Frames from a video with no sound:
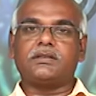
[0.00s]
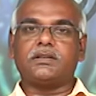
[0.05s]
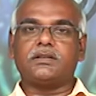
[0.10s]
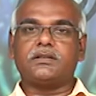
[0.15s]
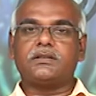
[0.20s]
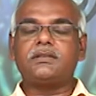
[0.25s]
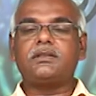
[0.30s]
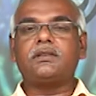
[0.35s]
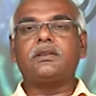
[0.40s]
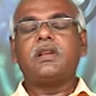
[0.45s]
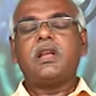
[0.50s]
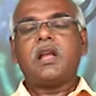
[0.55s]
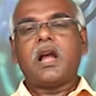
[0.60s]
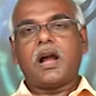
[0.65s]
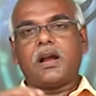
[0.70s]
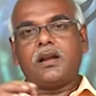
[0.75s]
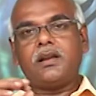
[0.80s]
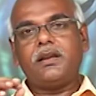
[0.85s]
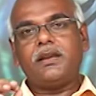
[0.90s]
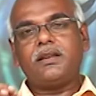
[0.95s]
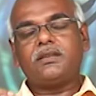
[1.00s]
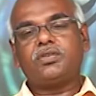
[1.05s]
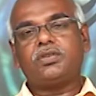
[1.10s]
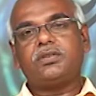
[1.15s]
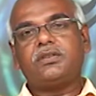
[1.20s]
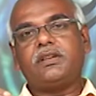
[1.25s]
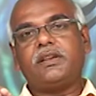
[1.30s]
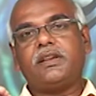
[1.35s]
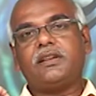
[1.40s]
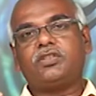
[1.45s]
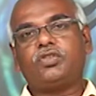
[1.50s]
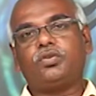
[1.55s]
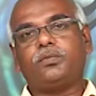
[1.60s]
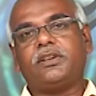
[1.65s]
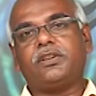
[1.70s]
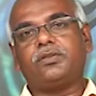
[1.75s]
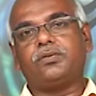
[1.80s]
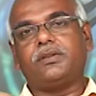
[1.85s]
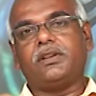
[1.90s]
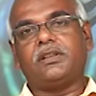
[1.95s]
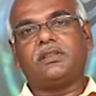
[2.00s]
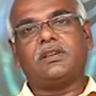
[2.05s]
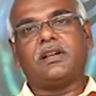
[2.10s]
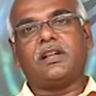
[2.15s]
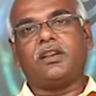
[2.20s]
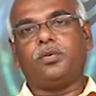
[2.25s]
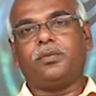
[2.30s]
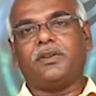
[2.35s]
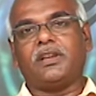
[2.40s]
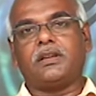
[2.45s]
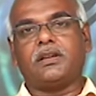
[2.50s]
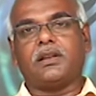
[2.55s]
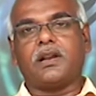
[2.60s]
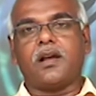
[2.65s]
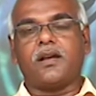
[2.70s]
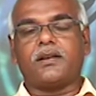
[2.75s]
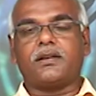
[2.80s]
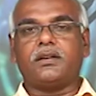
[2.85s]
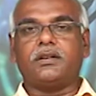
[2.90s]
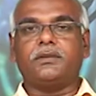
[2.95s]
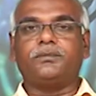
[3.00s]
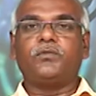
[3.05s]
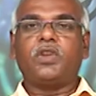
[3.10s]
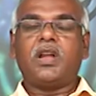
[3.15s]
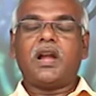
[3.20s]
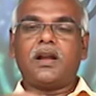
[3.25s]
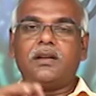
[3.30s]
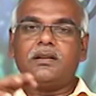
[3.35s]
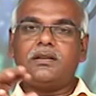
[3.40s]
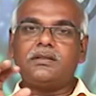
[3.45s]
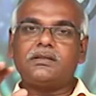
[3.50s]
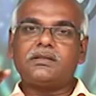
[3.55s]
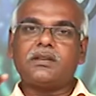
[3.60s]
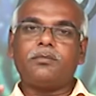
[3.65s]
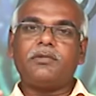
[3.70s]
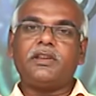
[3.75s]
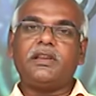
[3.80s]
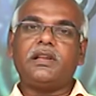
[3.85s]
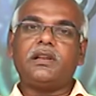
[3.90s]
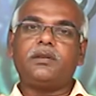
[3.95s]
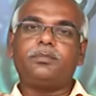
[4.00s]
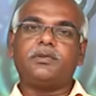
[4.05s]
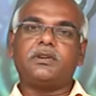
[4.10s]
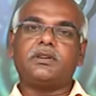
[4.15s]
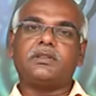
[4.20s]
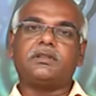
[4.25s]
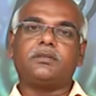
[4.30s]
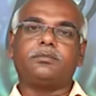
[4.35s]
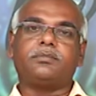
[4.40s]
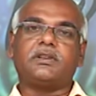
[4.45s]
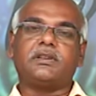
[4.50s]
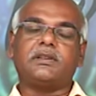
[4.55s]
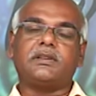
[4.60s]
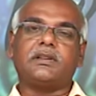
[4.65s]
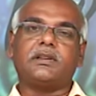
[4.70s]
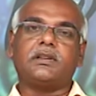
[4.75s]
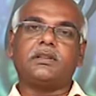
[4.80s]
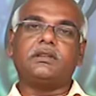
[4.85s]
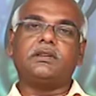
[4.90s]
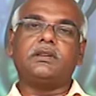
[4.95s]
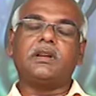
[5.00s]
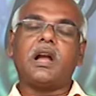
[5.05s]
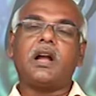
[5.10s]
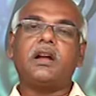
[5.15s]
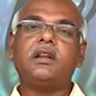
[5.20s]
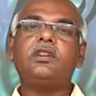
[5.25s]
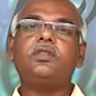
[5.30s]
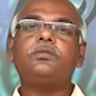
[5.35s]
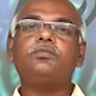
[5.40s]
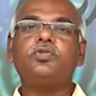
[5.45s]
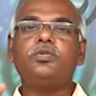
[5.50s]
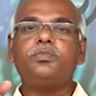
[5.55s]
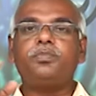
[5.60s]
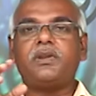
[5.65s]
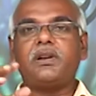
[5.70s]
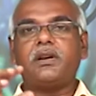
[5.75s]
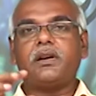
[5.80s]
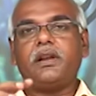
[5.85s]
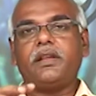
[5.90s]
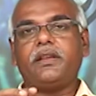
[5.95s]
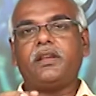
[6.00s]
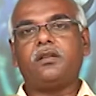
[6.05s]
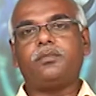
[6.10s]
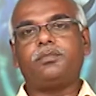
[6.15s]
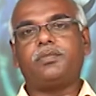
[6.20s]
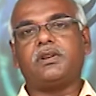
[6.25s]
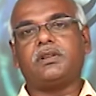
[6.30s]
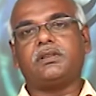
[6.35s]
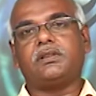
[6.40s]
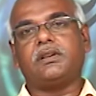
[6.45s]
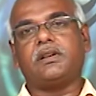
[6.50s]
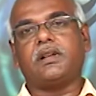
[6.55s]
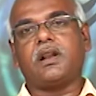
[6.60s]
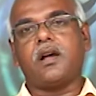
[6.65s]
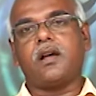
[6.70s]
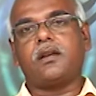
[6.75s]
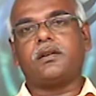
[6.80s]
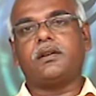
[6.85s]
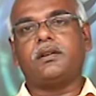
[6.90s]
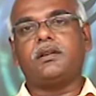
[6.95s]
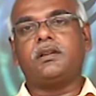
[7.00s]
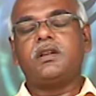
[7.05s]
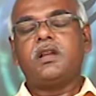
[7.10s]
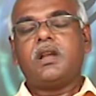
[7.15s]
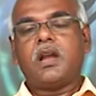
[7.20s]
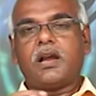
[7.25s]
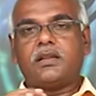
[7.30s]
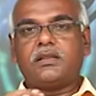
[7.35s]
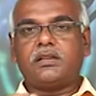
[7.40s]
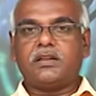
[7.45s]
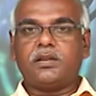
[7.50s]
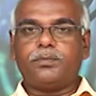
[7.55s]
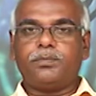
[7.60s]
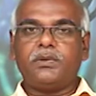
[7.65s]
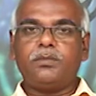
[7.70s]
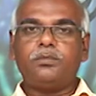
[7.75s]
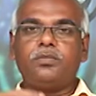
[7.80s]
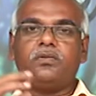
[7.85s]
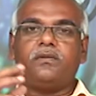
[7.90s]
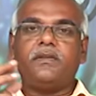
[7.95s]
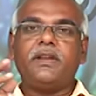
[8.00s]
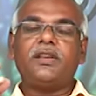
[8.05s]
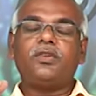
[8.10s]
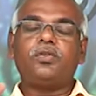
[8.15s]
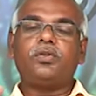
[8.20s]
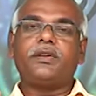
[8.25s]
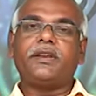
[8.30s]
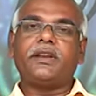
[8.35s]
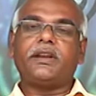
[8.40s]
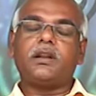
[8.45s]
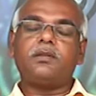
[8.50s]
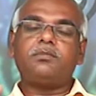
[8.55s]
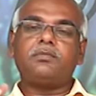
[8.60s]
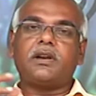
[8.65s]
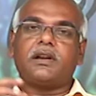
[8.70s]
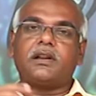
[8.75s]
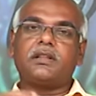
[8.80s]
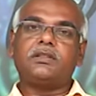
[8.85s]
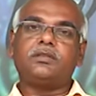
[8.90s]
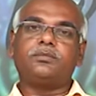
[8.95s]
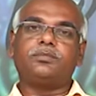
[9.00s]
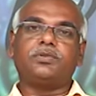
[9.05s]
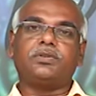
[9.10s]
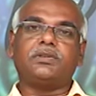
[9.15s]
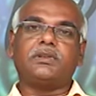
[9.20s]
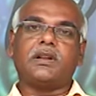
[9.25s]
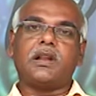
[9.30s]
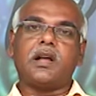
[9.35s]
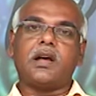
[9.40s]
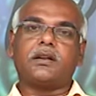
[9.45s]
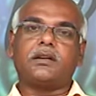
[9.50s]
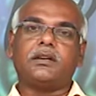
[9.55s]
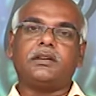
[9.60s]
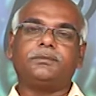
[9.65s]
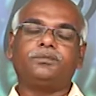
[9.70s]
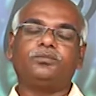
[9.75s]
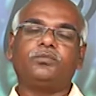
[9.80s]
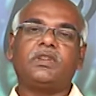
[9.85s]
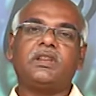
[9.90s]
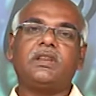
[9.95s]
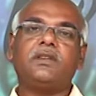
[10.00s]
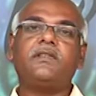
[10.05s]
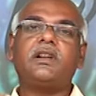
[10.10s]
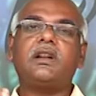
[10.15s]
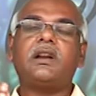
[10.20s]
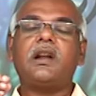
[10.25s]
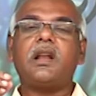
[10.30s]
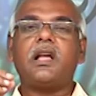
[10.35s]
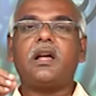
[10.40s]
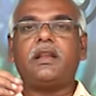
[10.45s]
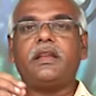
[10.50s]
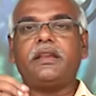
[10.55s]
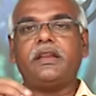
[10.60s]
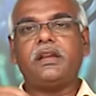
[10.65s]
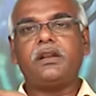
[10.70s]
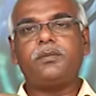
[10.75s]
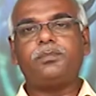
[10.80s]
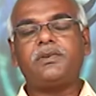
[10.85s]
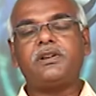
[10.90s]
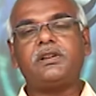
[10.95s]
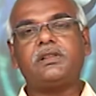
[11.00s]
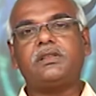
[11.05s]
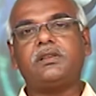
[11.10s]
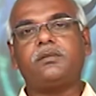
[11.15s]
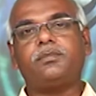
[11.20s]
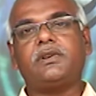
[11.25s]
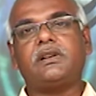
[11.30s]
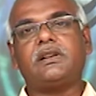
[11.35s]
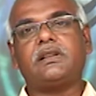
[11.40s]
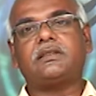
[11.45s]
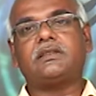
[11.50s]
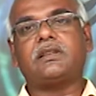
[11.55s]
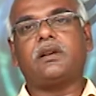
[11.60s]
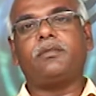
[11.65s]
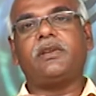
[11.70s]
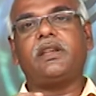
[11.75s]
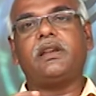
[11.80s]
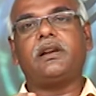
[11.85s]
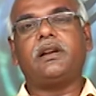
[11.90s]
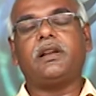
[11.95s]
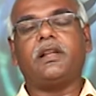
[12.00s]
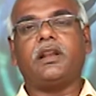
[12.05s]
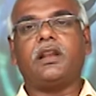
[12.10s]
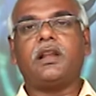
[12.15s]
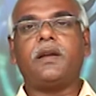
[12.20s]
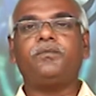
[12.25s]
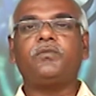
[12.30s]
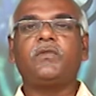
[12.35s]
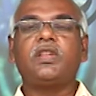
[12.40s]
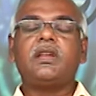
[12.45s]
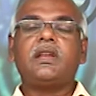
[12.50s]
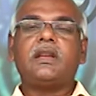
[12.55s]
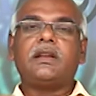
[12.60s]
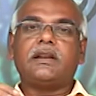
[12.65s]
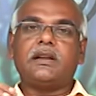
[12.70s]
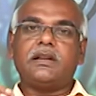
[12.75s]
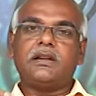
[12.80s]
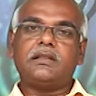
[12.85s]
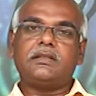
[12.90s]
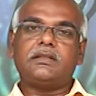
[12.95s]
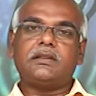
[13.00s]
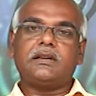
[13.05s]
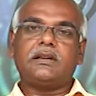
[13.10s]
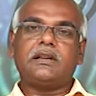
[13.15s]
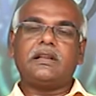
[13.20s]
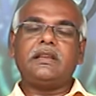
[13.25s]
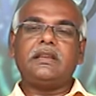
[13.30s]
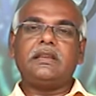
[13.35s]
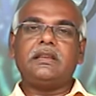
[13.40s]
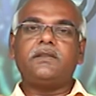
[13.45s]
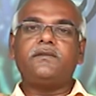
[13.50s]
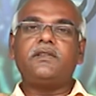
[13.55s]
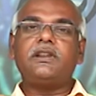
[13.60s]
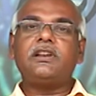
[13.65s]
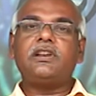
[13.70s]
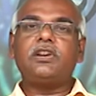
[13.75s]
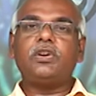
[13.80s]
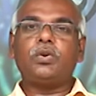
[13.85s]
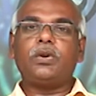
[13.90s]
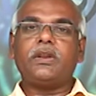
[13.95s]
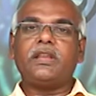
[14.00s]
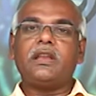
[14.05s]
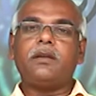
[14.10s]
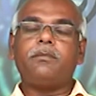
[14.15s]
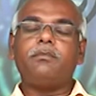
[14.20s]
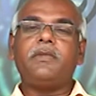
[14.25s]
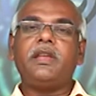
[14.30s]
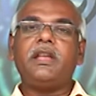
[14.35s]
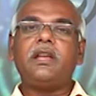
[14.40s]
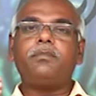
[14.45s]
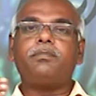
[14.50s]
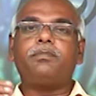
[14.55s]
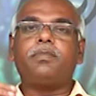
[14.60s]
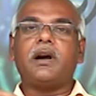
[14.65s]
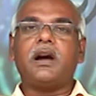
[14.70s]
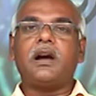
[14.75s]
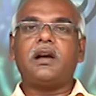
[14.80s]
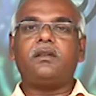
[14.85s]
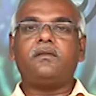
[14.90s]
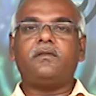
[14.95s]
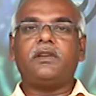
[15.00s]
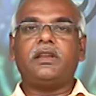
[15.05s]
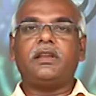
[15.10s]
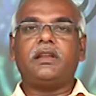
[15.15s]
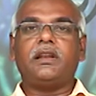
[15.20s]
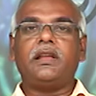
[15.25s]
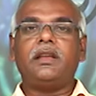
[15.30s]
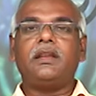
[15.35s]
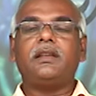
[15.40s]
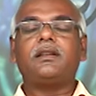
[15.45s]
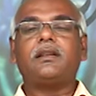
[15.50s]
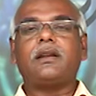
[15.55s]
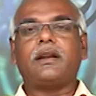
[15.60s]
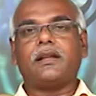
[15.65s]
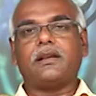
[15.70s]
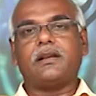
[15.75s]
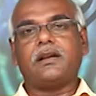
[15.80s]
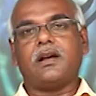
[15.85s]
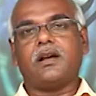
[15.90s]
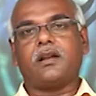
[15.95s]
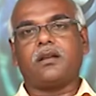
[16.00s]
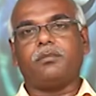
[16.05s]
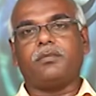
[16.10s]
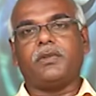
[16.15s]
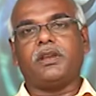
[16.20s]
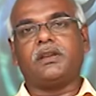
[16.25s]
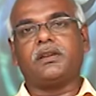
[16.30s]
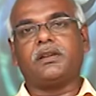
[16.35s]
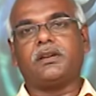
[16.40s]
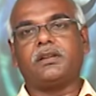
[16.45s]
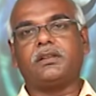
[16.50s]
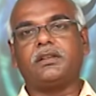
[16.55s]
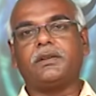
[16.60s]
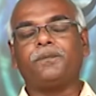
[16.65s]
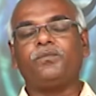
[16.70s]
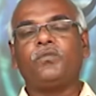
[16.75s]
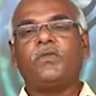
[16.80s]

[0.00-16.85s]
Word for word: சென்று அங்கே சென்று இயேசுவை குறித்து அறிவிக்கிறார்கள் அங்கு சபை ஏற்படுத்தப்படுகிறது அங்கு மூப்பர்களை ஏற்படுத்துகிறார்கள் அதற்கு பின்பு வேறொரு இடம் கடந்து போகிறார்கள் இவர்களால் ஏற்படுத்தப்பட்ட சபைகள் எல்லாம் கிட்டத்தட்ட இவர்களுடைய மேற்பார்வையிலே நடக்க ஆரம்பிக்கிறது